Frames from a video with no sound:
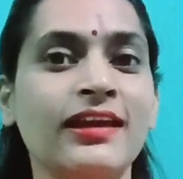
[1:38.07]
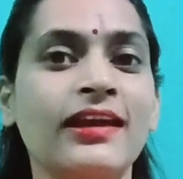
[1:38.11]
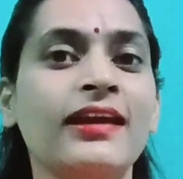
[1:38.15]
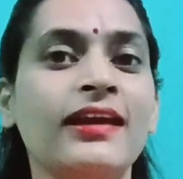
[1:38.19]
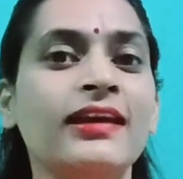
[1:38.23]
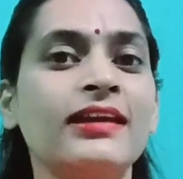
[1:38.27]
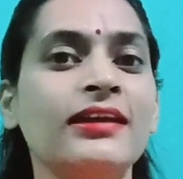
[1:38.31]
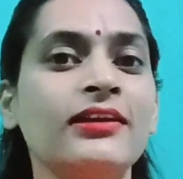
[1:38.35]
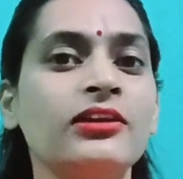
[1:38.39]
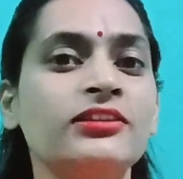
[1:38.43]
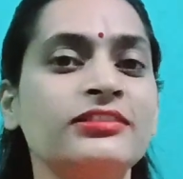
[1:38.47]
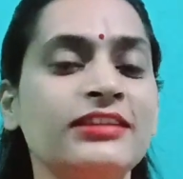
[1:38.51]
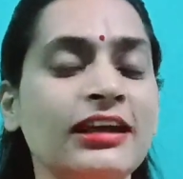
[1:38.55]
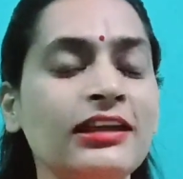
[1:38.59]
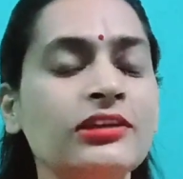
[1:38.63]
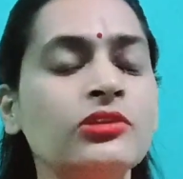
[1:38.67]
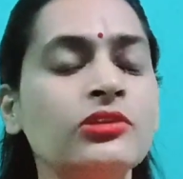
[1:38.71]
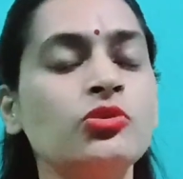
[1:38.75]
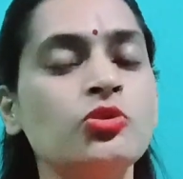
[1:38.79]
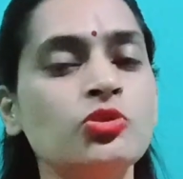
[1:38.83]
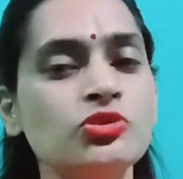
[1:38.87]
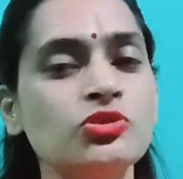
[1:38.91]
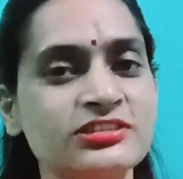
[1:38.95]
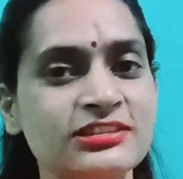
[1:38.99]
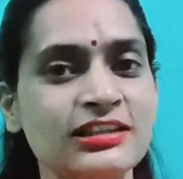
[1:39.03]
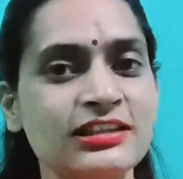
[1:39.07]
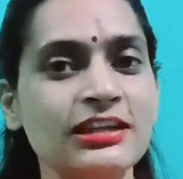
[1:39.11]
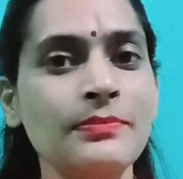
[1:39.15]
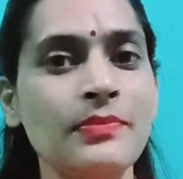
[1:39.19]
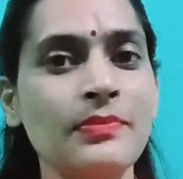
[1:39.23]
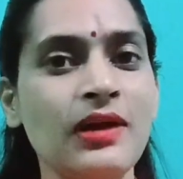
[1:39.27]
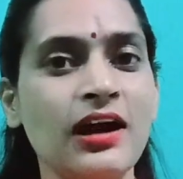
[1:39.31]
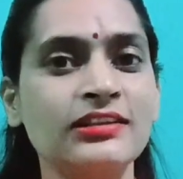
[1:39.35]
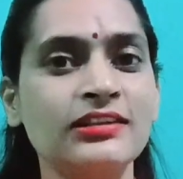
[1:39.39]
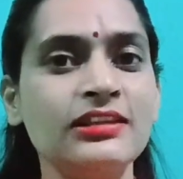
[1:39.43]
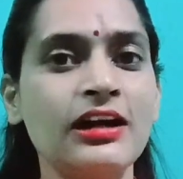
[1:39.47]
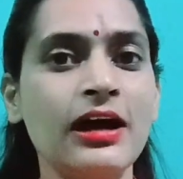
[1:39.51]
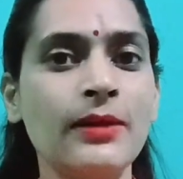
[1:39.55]
है देन उसके
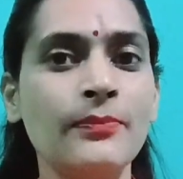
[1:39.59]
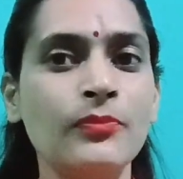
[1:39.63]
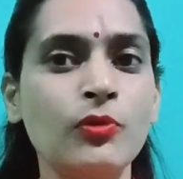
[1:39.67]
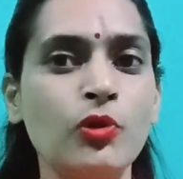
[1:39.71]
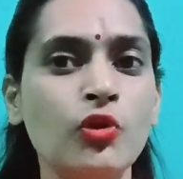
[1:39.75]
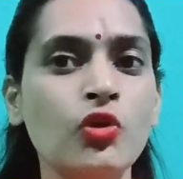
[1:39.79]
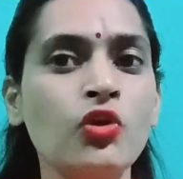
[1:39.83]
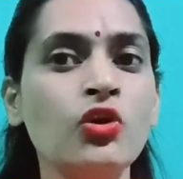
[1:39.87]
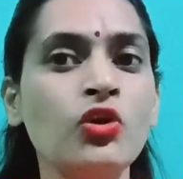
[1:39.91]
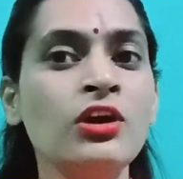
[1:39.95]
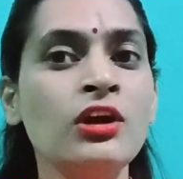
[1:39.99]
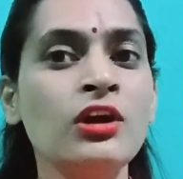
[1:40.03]
बाद आपको